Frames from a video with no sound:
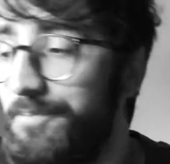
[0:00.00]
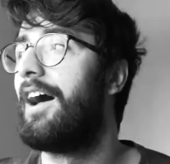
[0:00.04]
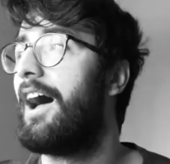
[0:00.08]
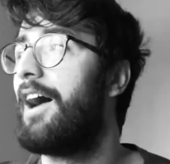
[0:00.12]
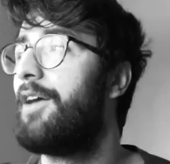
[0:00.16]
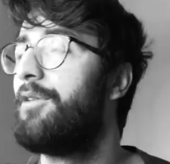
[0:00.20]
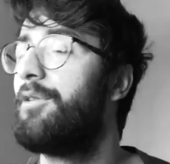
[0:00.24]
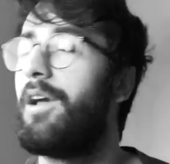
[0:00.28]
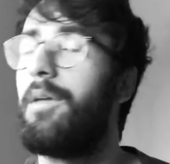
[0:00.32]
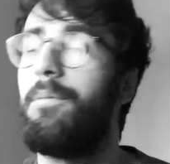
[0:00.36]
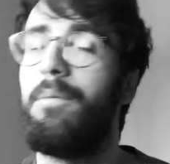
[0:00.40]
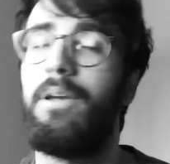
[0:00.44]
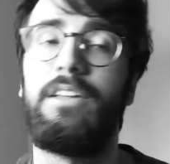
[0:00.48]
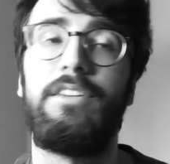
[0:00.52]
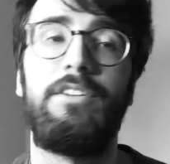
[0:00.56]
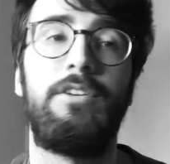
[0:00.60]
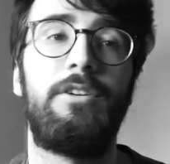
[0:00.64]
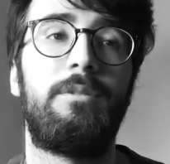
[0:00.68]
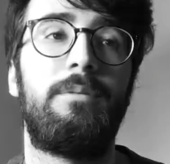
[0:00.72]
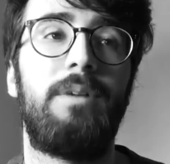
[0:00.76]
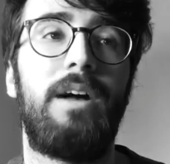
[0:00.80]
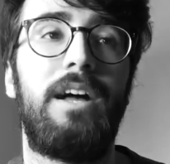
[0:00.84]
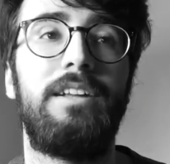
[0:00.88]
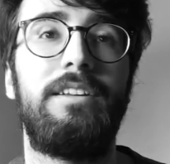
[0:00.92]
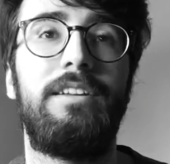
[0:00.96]
How I Met
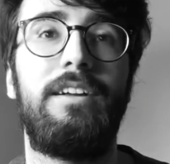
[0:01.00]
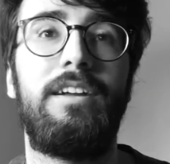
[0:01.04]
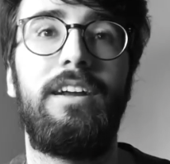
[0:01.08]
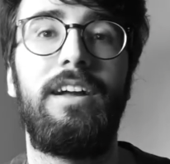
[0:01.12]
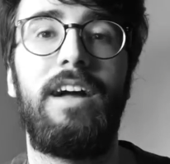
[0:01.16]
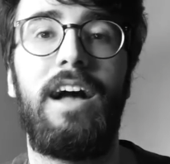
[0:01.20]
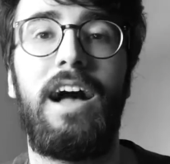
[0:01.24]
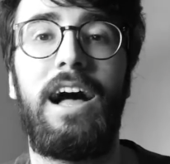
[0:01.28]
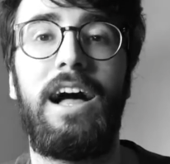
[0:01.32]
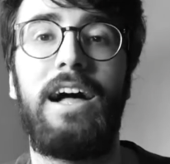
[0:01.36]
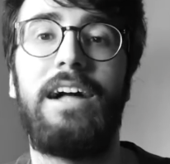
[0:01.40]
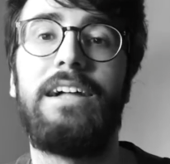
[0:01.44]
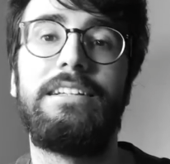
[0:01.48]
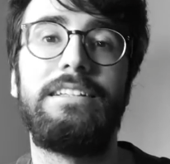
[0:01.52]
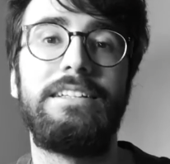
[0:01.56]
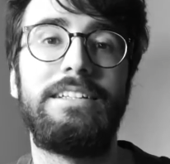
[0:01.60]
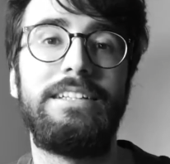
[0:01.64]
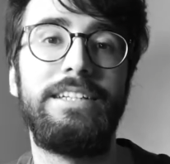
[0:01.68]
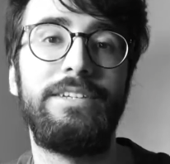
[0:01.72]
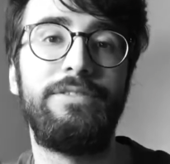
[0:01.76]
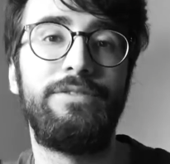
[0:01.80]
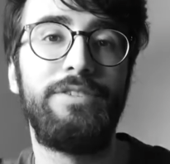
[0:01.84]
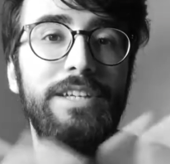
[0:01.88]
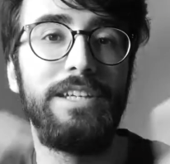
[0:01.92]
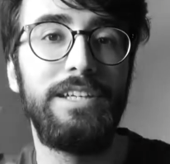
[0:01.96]
Your Mother ha
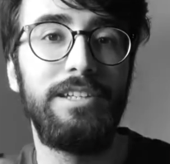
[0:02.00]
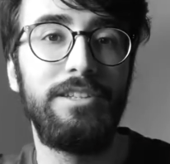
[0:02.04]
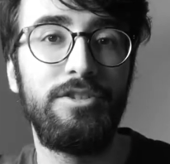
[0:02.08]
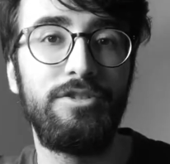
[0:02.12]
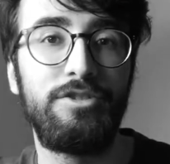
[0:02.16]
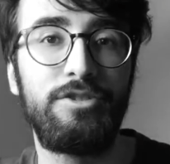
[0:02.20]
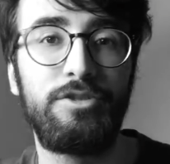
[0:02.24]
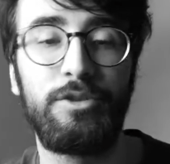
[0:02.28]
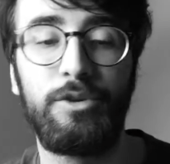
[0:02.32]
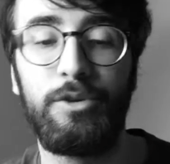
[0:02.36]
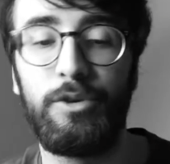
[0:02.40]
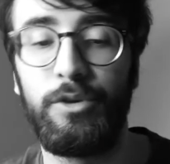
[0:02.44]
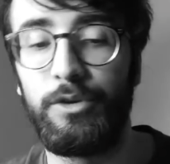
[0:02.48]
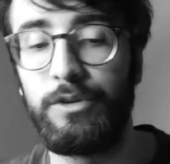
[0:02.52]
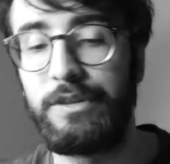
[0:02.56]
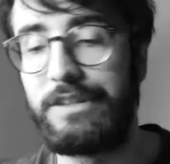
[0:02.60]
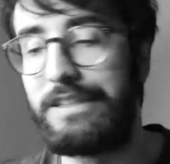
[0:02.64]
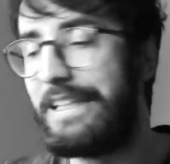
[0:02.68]
diviso,